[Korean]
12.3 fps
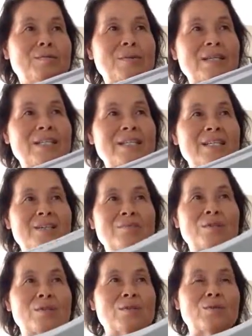만 어,
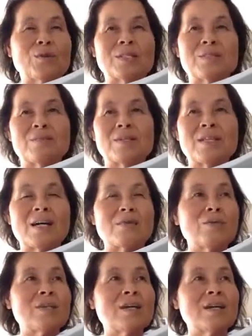읽으면 좋겠습니다.
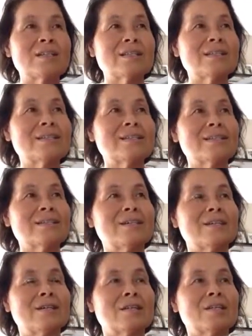위대한 스승,
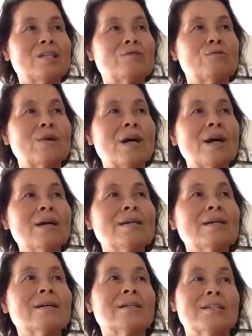제구가
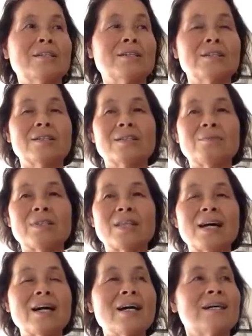
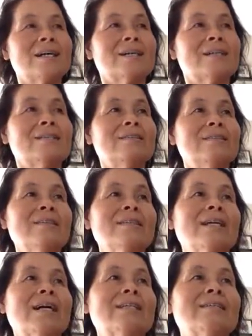기억절입니다.
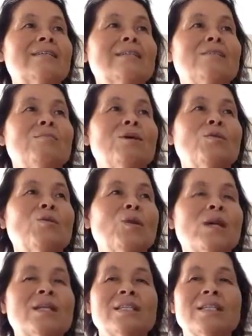그들이 가르치심에
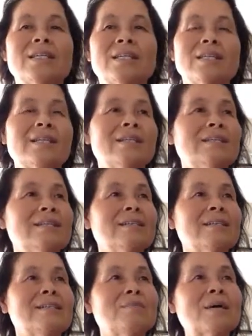논란이
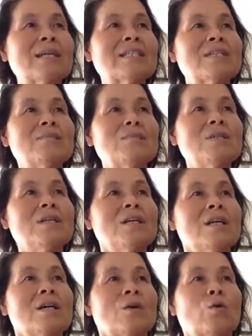이는 그 말씀이
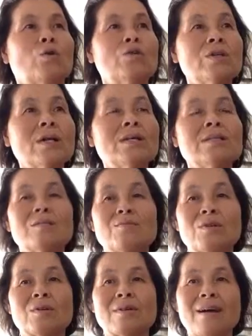권위가
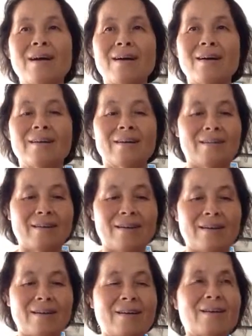있음이로라.
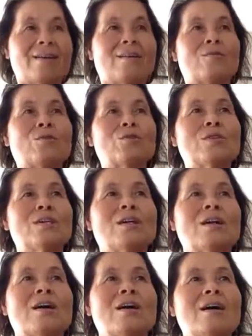예, 권위,
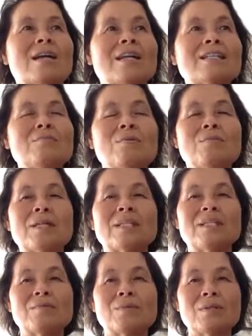아, 하나님의
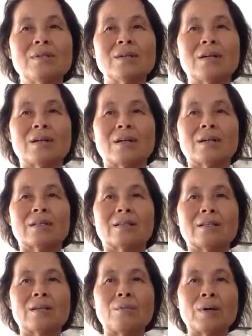말씀을
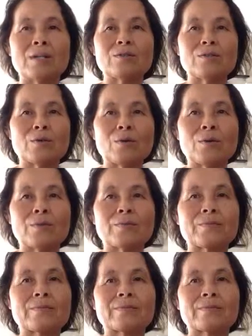접할수록